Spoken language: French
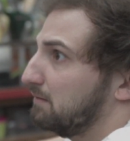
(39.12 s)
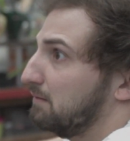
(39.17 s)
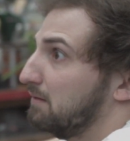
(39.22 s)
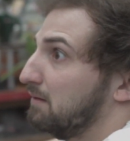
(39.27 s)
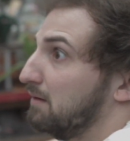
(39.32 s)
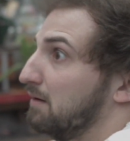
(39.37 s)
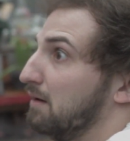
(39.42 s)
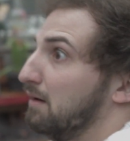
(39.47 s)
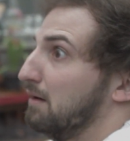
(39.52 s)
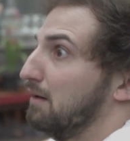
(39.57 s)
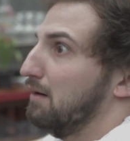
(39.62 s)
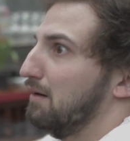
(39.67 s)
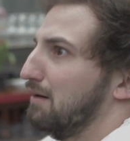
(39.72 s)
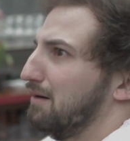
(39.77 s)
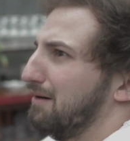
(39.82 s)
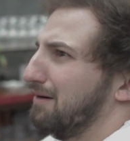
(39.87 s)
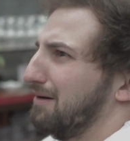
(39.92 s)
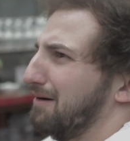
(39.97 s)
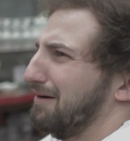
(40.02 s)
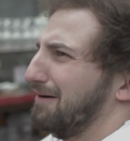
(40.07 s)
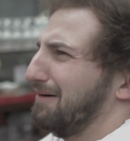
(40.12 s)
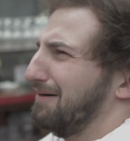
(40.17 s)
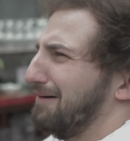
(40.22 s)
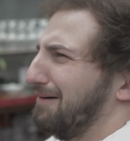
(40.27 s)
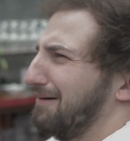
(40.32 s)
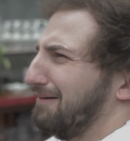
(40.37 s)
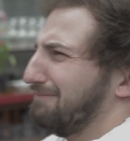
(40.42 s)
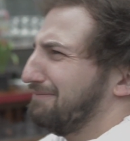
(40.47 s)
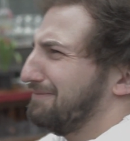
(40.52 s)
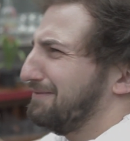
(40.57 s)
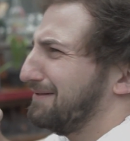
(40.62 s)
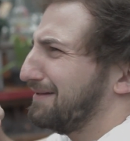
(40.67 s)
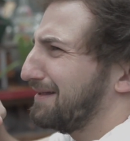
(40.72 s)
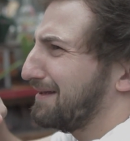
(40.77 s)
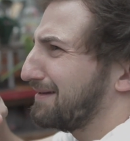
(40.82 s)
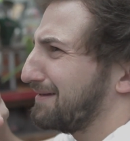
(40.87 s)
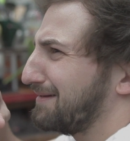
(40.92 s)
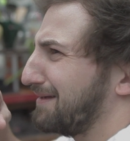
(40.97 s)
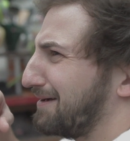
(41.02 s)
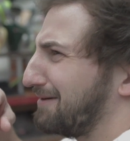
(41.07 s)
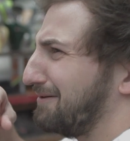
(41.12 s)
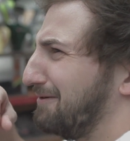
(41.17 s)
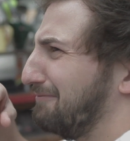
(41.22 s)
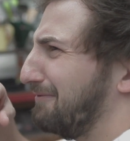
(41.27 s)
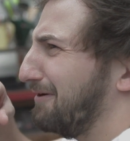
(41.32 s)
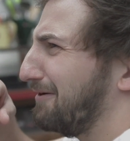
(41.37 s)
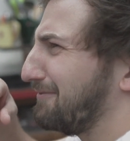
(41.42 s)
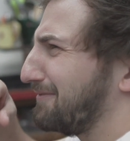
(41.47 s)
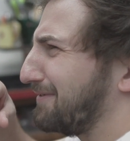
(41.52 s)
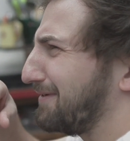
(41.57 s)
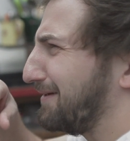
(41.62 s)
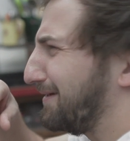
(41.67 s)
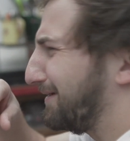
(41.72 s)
Ah ouais, c'est dur. Oh, putain, ça recommence.